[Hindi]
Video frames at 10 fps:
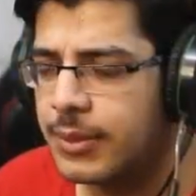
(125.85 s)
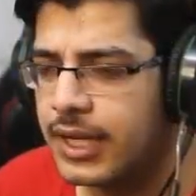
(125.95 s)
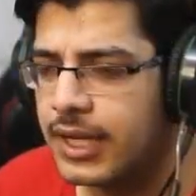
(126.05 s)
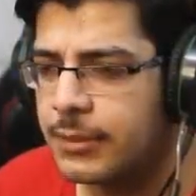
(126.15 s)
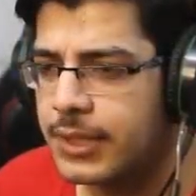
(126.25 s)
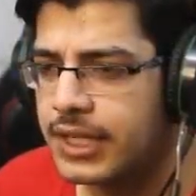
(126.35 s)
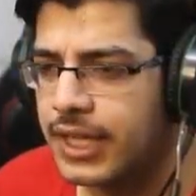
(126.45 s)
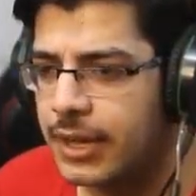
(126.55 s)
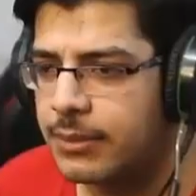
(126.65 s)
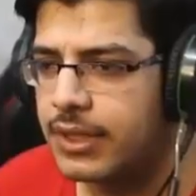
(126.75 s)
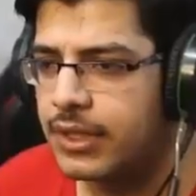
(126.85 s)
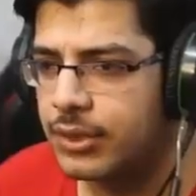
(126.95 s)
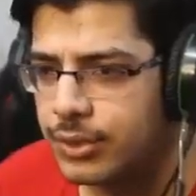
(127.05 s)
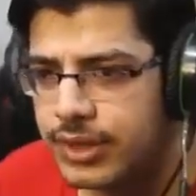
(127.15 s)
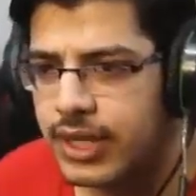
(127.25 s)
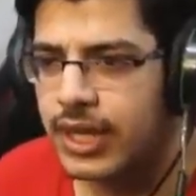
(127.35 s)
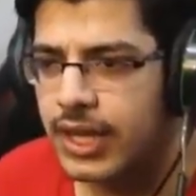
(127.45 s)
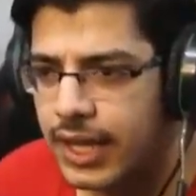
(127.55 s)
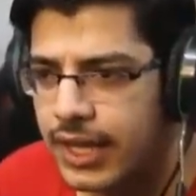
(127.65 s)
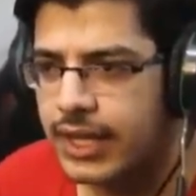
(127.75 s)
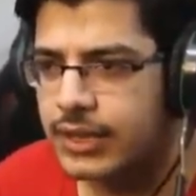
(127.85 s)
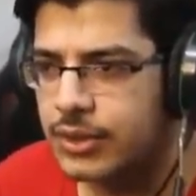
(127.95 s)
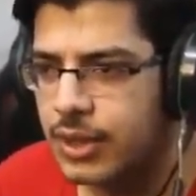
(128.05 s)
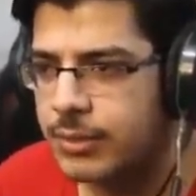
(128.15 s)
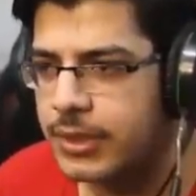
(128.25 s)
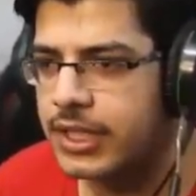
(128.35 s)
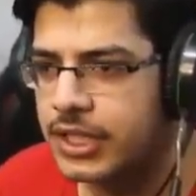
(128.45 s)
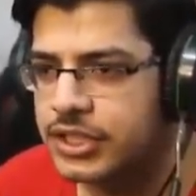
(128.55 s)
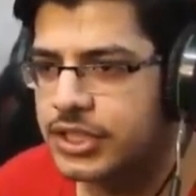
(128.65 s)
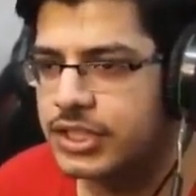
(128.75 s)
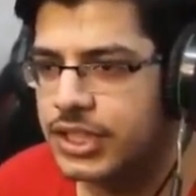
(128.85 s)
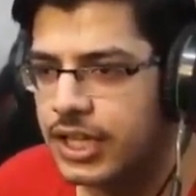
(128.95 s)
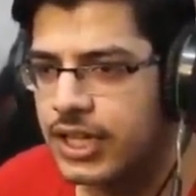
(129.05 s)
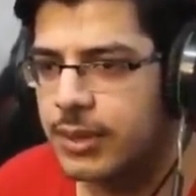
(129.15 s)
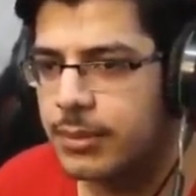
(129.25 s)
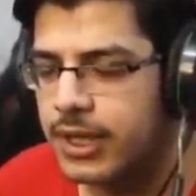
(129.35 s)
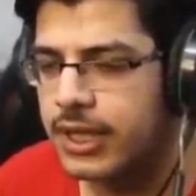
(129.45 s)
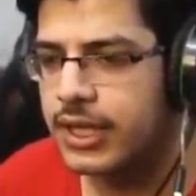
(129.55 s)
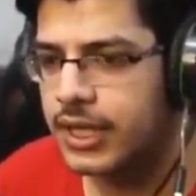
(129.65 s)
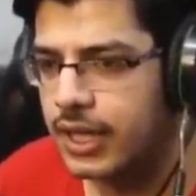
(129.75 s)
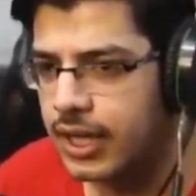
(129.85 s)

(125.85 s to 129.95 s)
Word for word: अगर हमें डायमंड ढूंढना है तो हमें नीचे जाना पड़ेगा